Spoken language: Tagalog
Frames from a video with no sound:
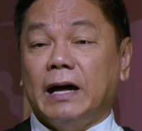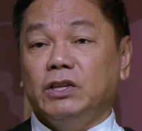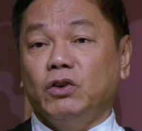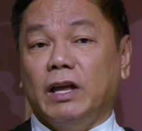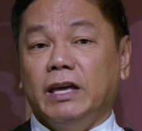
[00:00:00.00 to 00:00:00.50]
at
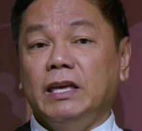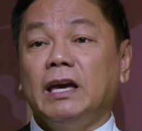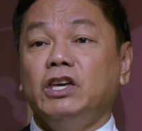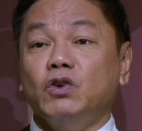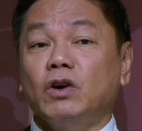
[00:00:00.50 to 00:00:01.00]
yun ay
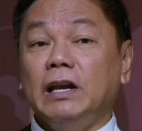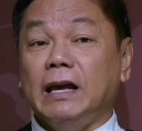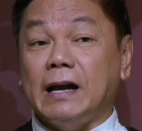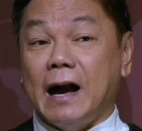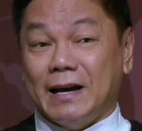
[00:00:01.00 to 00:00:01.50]
yung
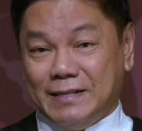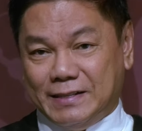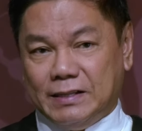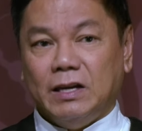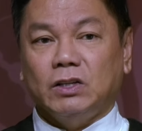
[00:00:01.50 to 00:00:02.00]

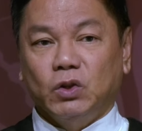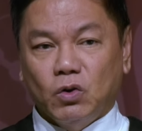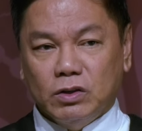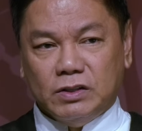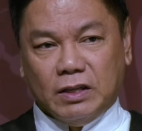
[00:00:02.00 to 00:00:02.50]
likas
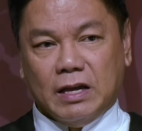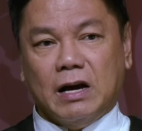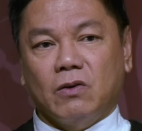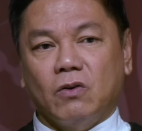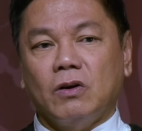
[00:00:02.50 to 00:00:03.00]
doon sa
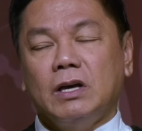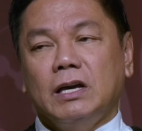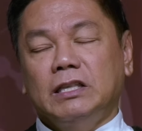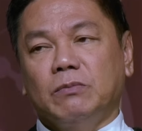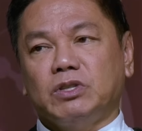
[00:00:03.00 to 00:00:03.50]
tao.
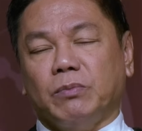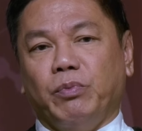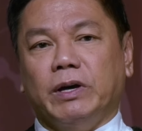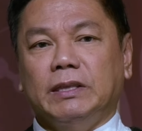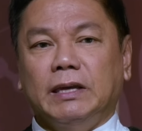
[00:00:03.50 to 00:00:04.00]
Hindi mo siya
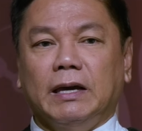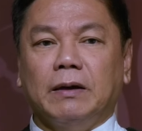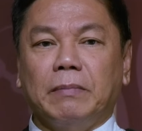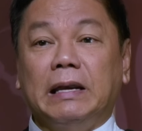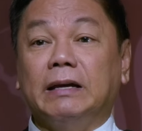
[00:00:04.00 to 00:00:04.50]
pwedeng
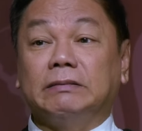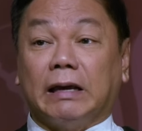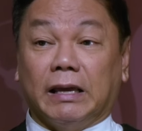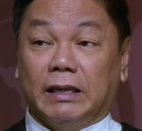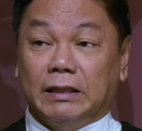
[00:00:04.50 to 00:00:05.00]

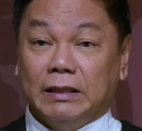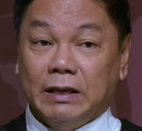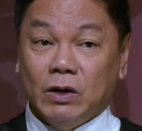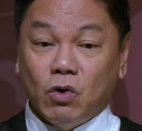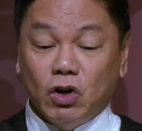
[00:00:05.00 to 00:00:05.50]
baligtarin
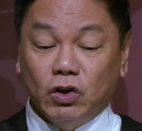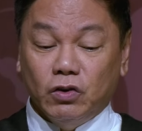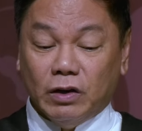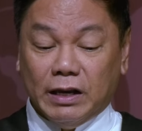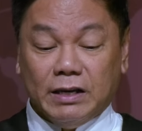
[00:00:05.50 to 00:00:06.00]
kung ano
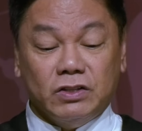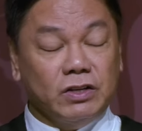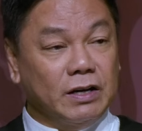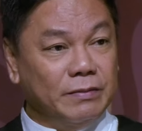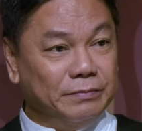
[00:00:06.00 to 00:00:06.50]
yung likas
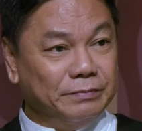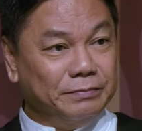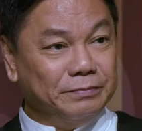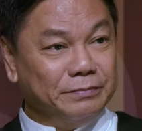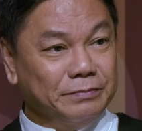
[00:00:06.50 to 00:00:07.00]
niya.
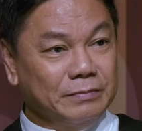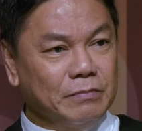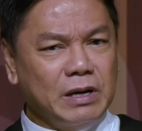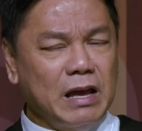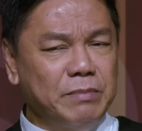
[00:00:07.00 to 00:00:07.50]

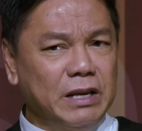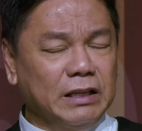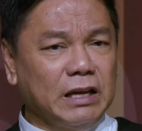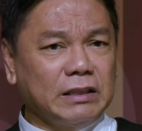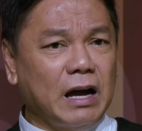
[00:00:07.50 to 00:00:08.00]
Marami
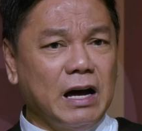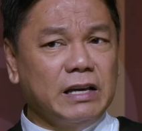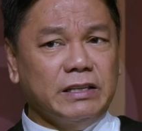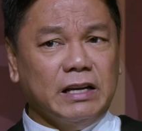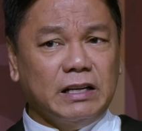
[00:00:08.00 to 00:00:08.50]
nang nagtangka
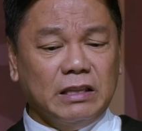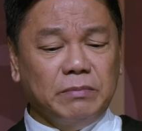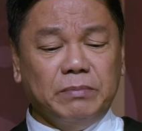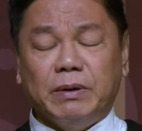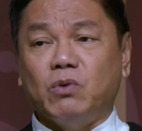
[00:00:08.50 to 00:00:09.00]
niyan at
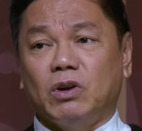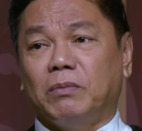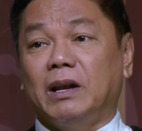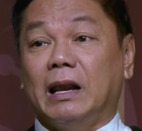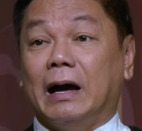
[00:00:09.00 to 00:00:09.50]
nabibigo
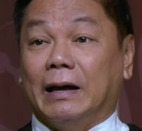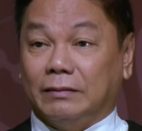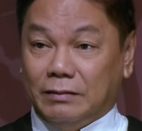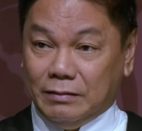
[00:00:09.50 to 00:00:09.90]
naman lahat.